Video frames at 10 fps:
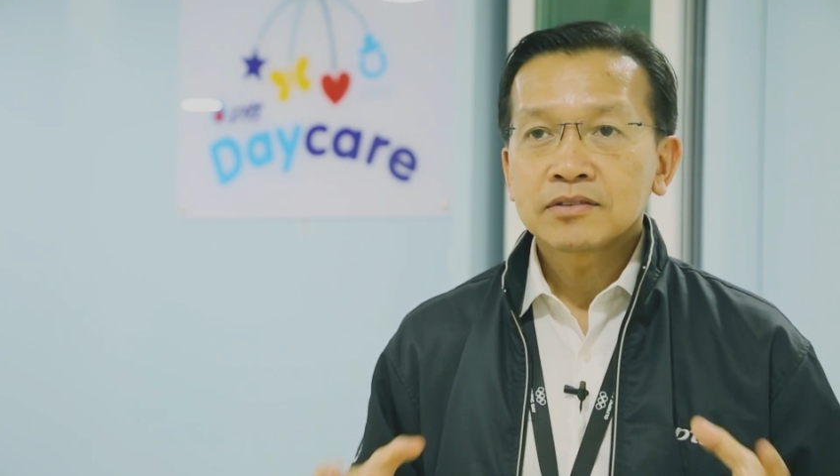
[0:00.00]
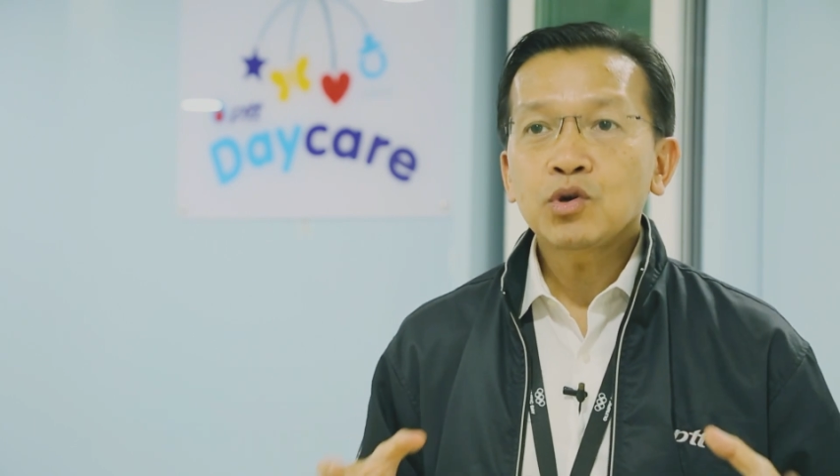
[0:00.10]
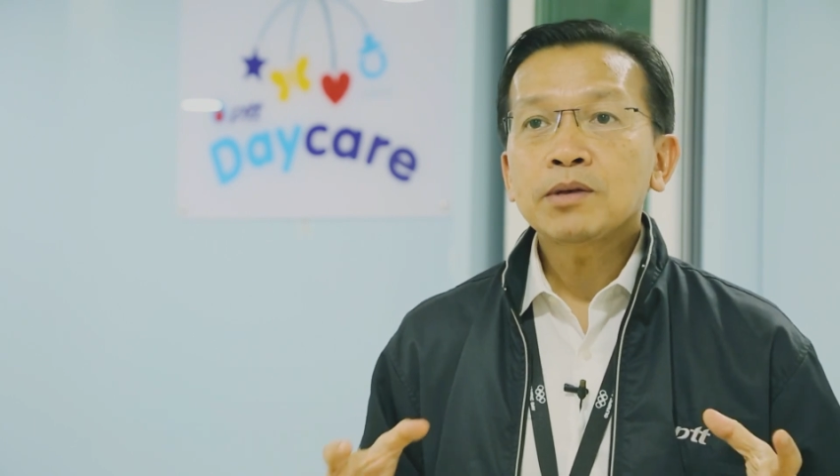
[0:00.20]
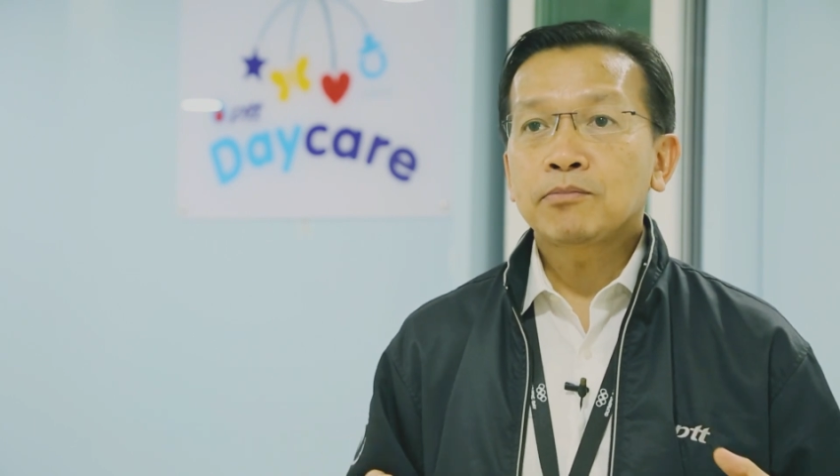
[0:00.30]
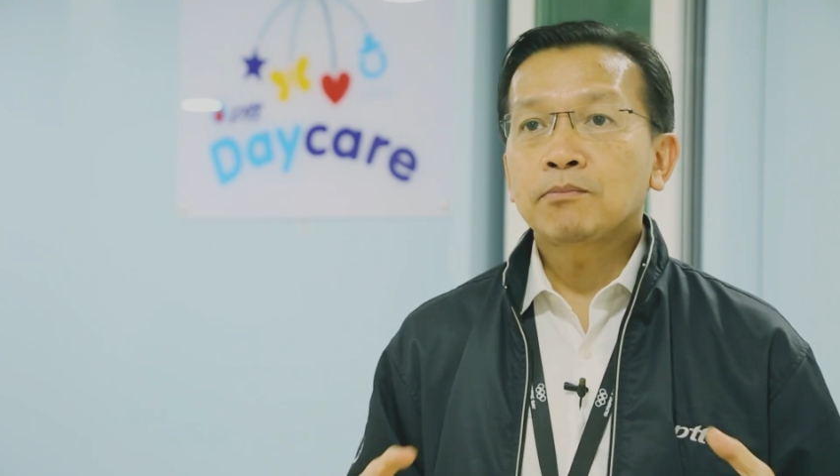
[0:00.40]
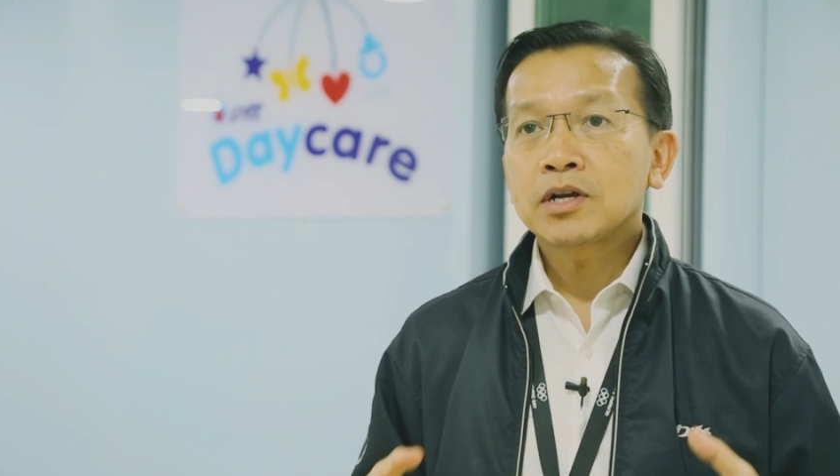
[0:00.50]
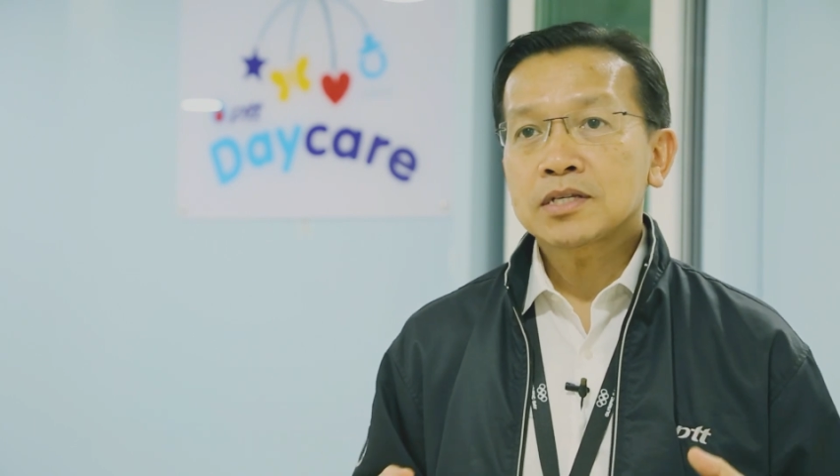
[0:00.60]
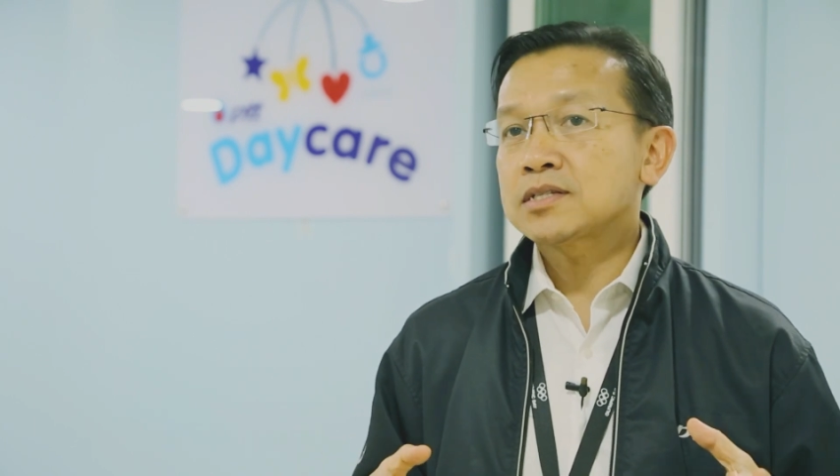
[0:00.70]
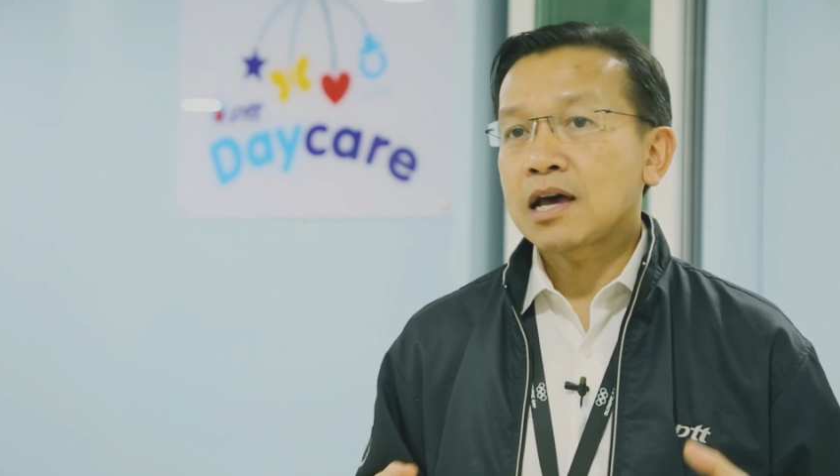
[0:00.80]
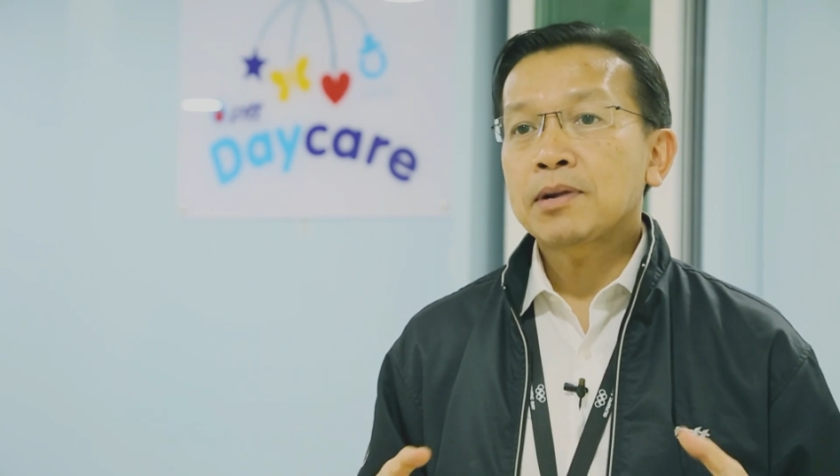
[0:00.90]
ด้วยบริ
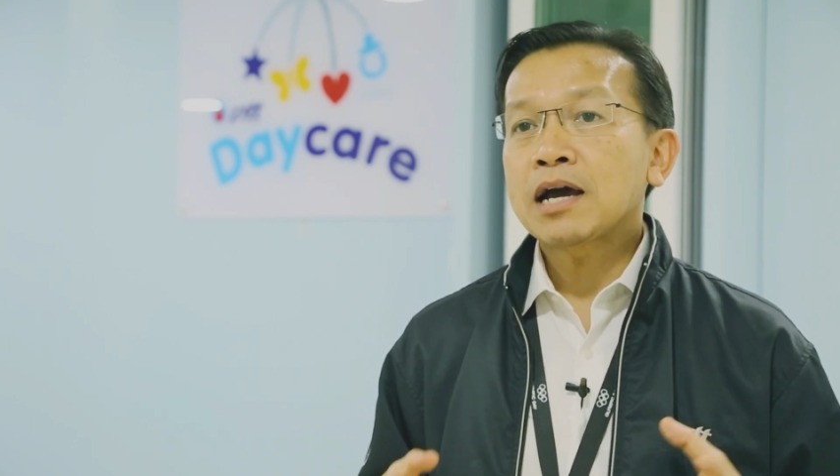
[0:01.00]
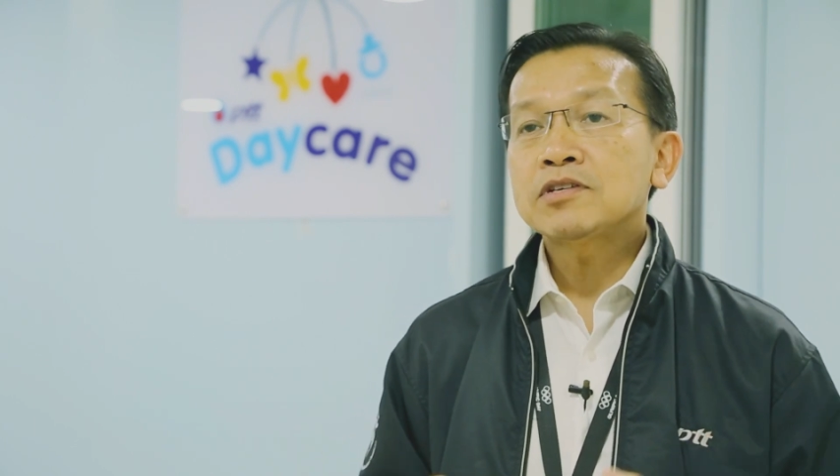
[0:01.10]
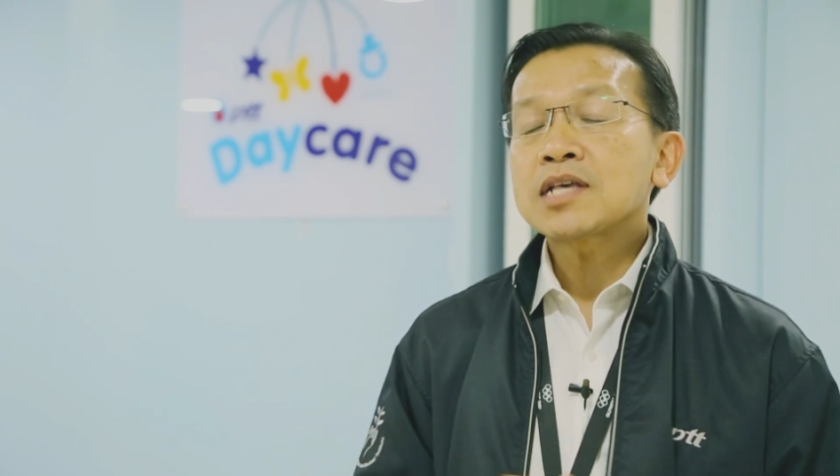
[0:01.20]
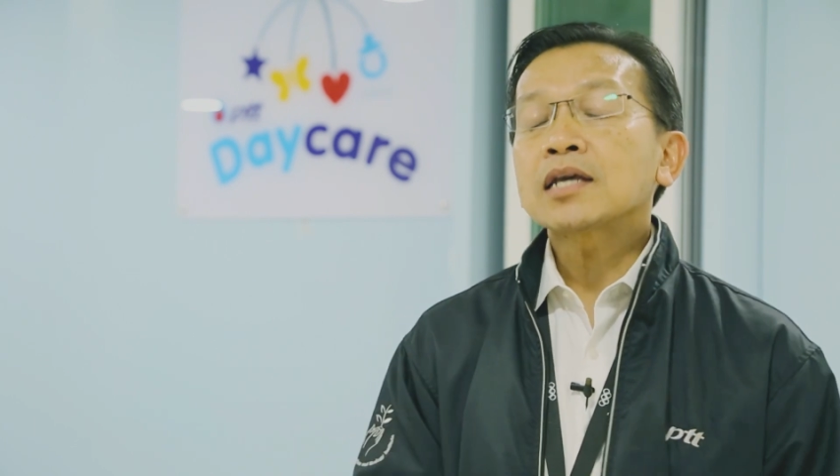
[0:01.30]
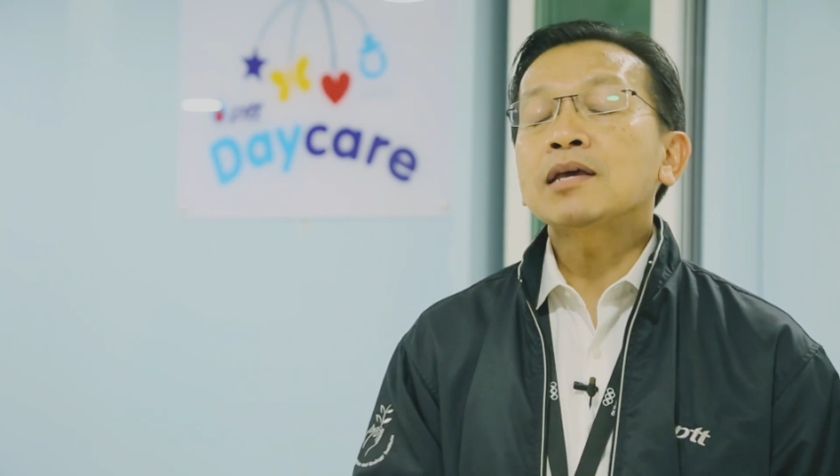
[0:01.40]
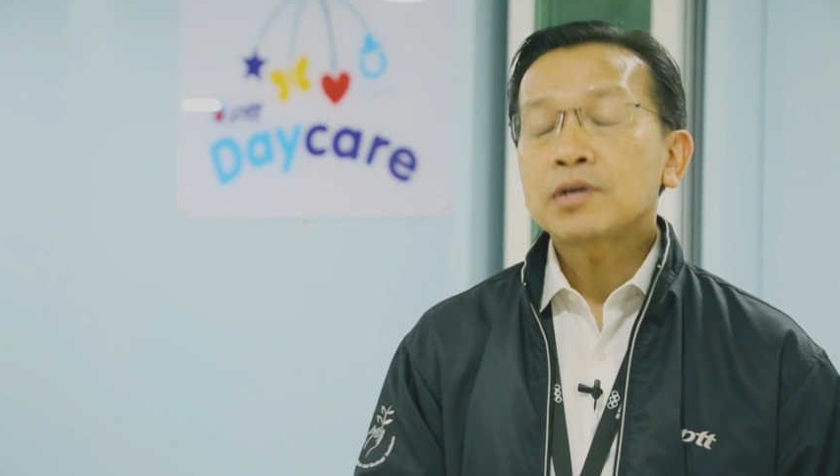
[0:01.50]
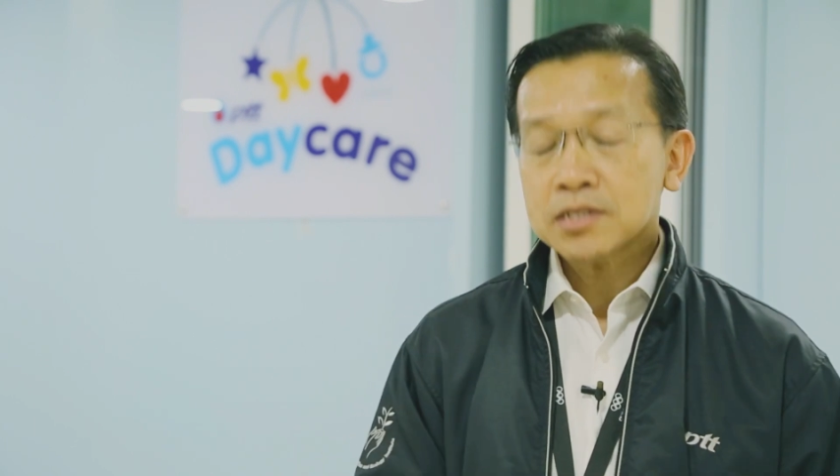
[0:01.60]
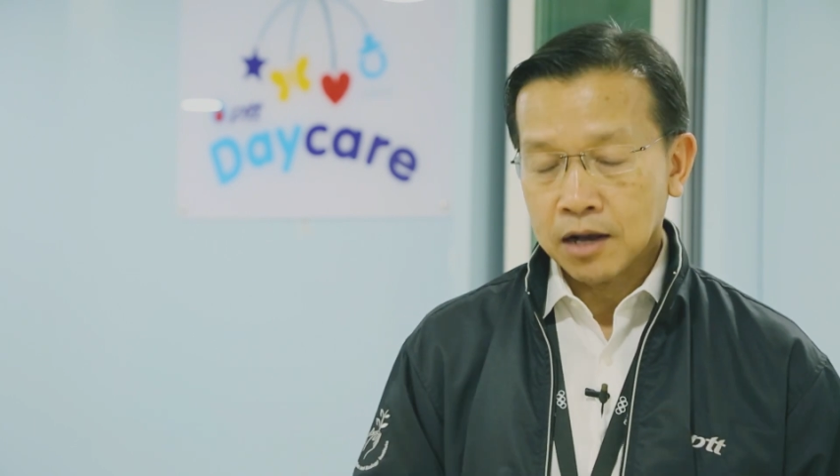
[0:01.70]
ษัทสารพลังวิสาหกิจเพื่อ